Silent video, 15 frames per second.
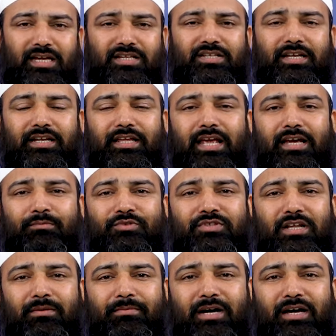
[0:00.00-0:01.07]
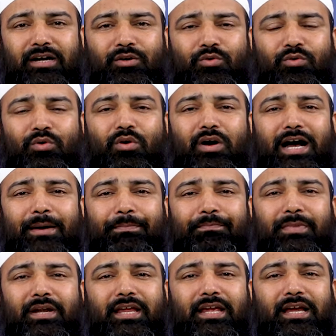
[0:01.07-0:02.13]
इसीलिए एक मुसलमान को
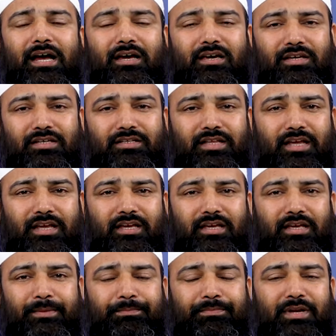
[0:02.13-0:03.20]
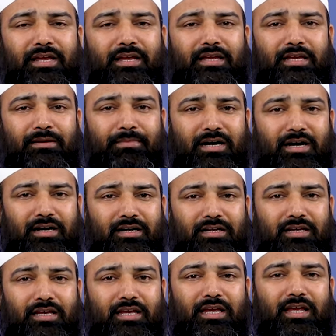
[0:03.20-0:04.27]
अपने अकीदे की अपने ईमान
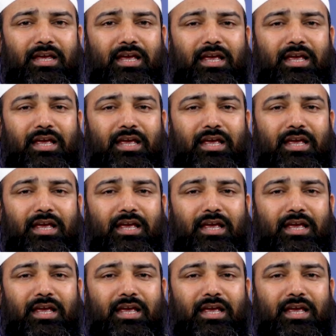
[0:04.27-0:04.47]
की